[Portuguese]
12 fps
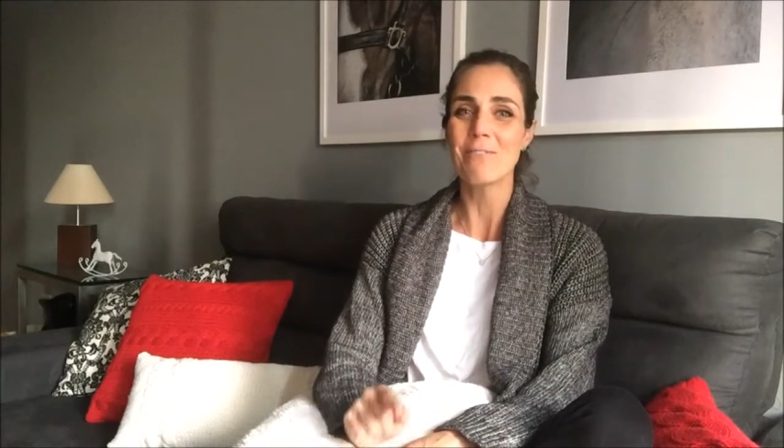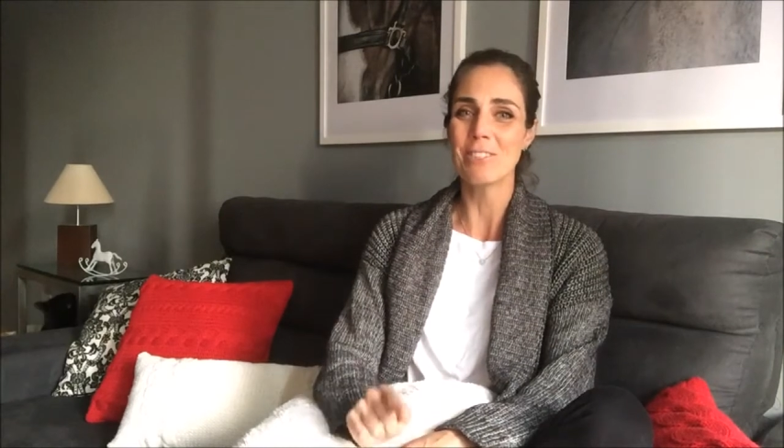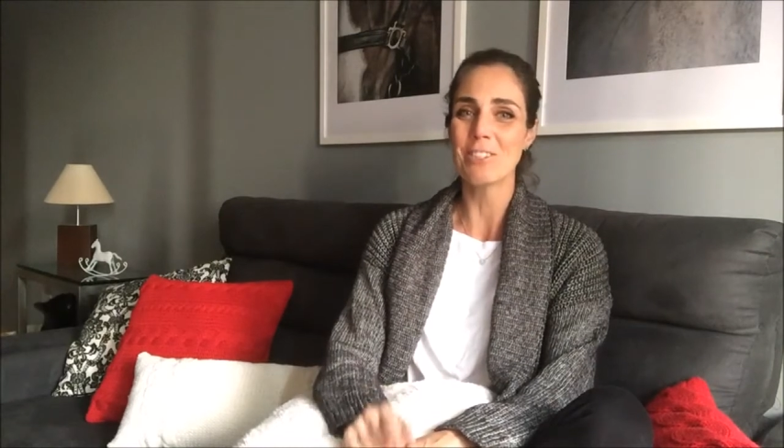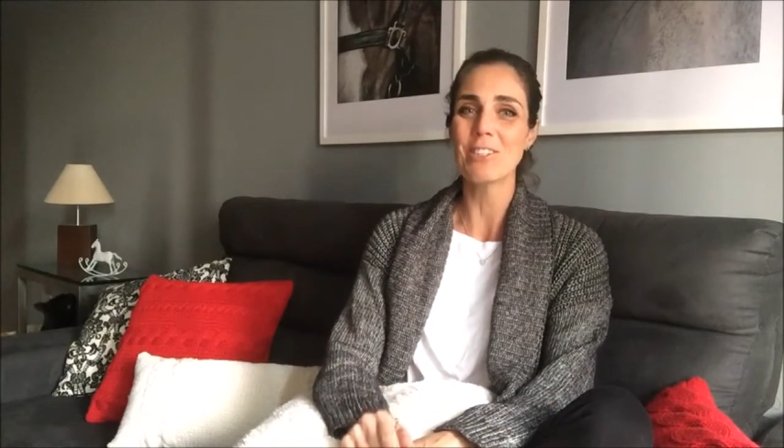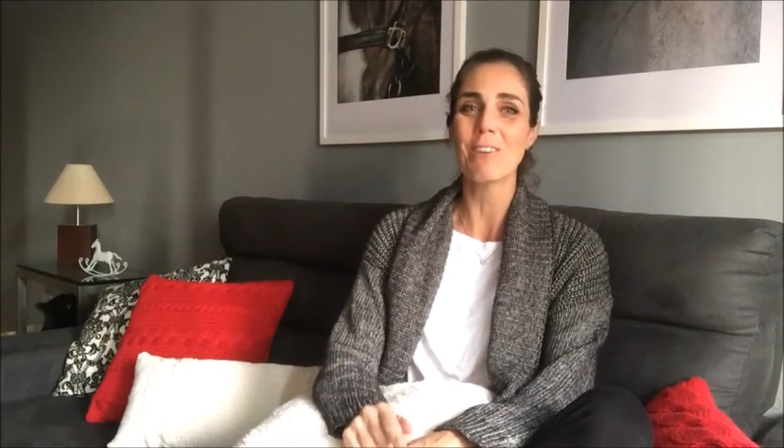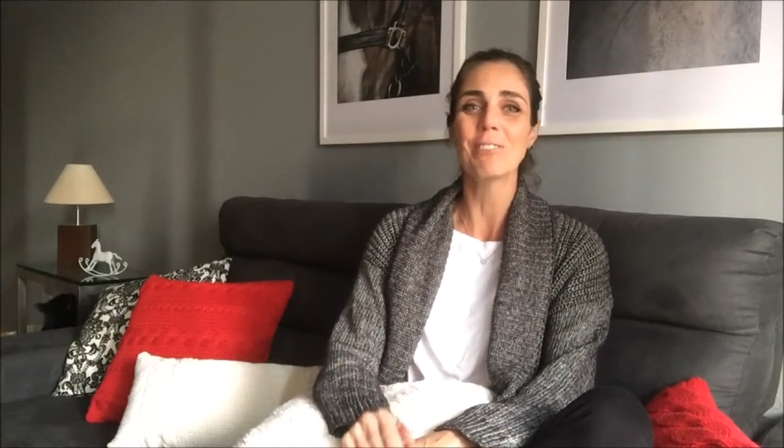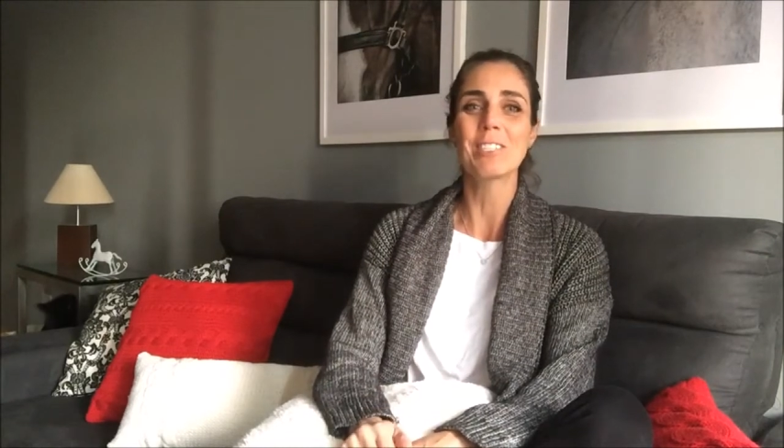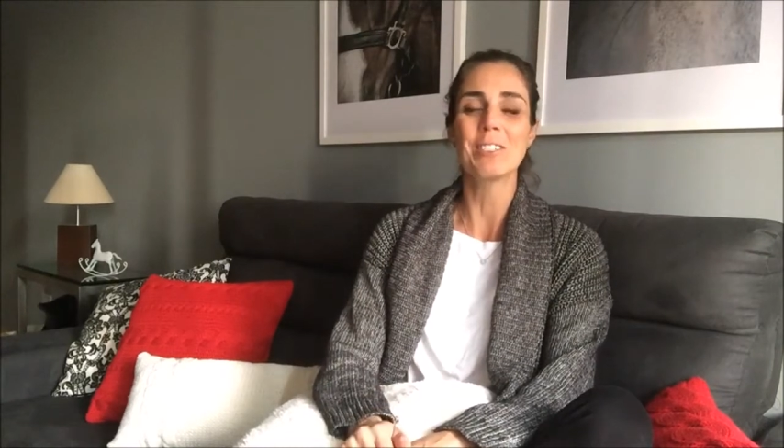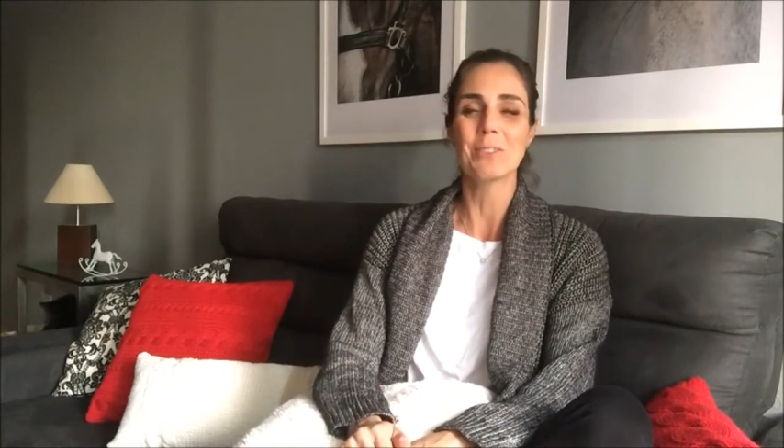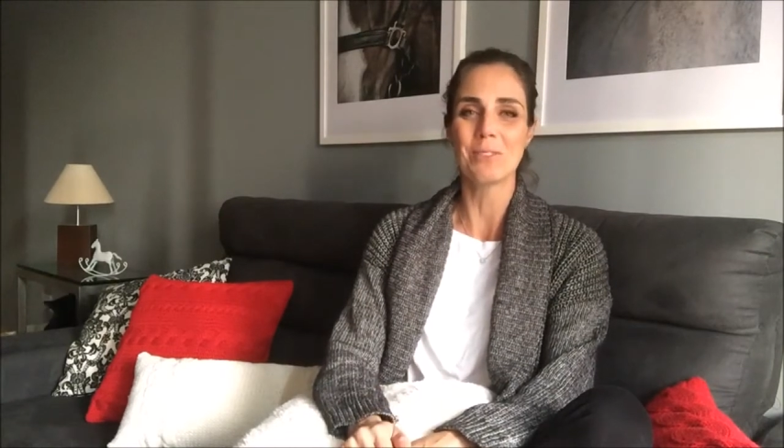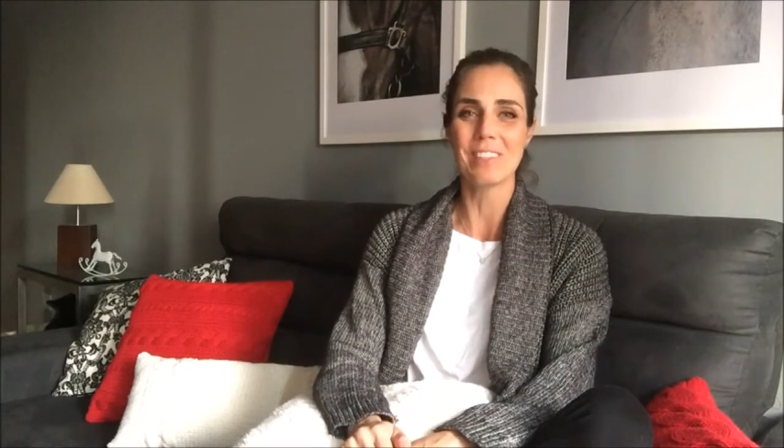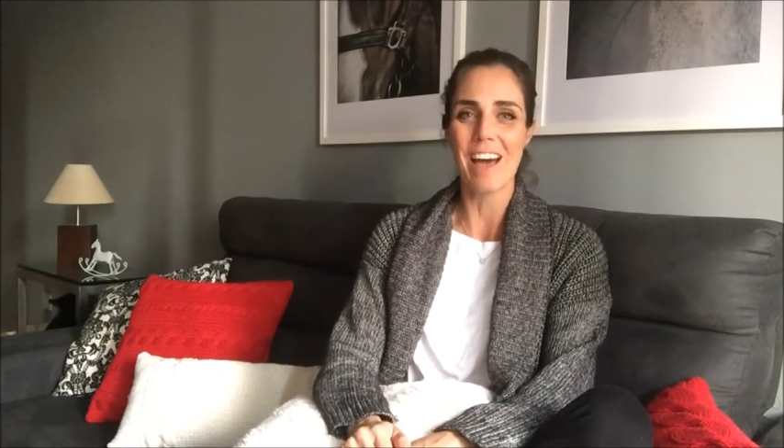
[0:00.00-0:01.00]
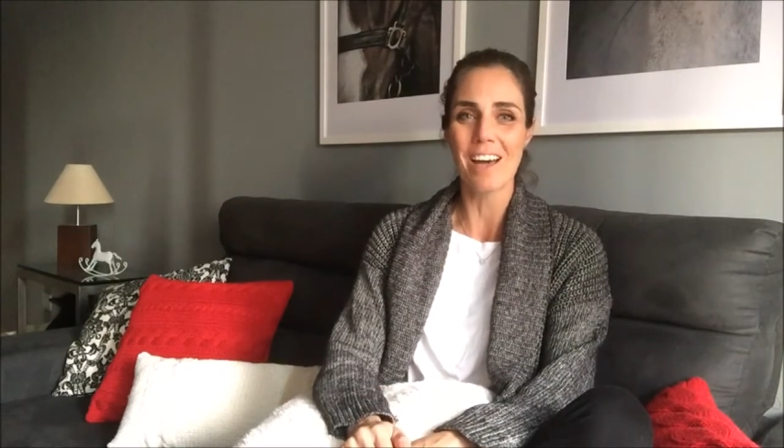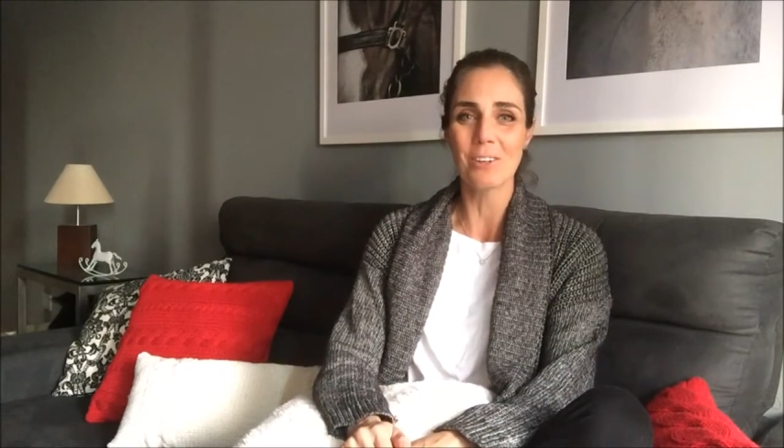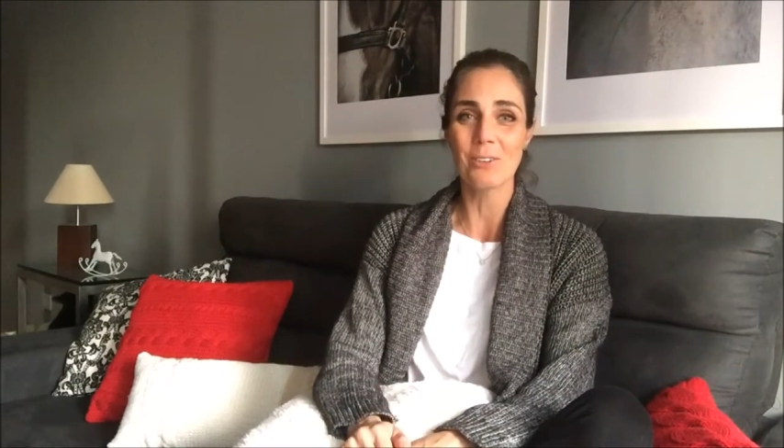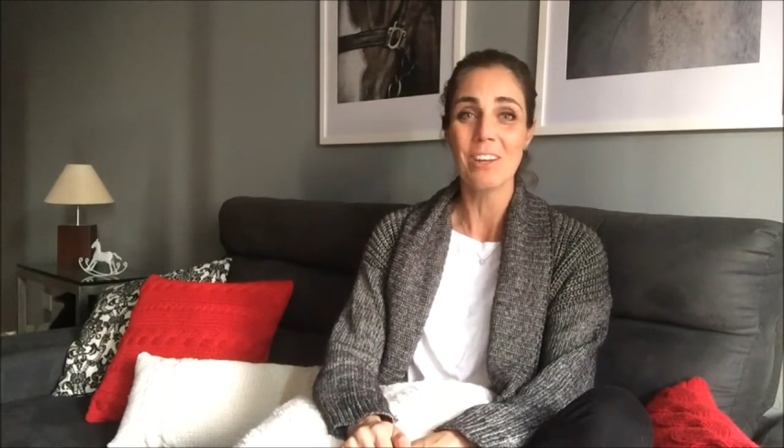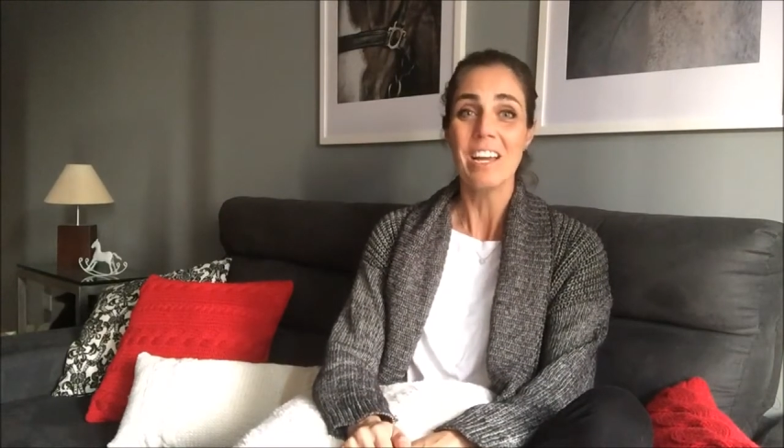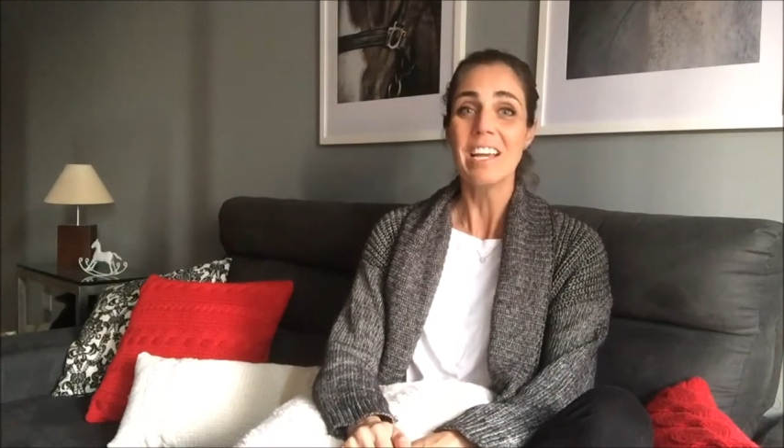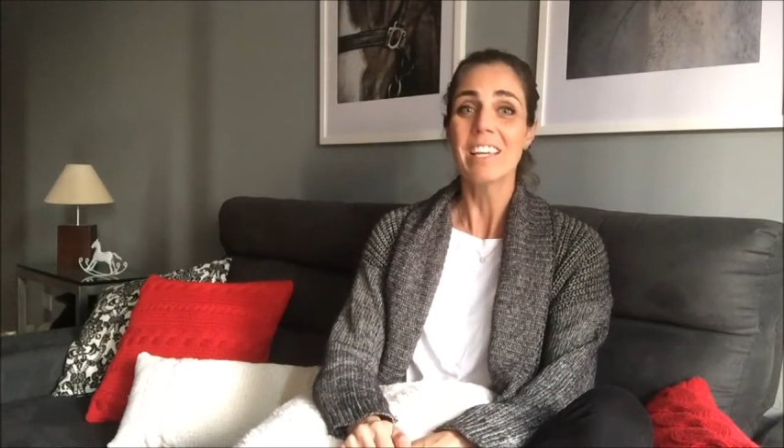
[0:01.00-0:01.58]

eu vou deixar vocês com o Darko,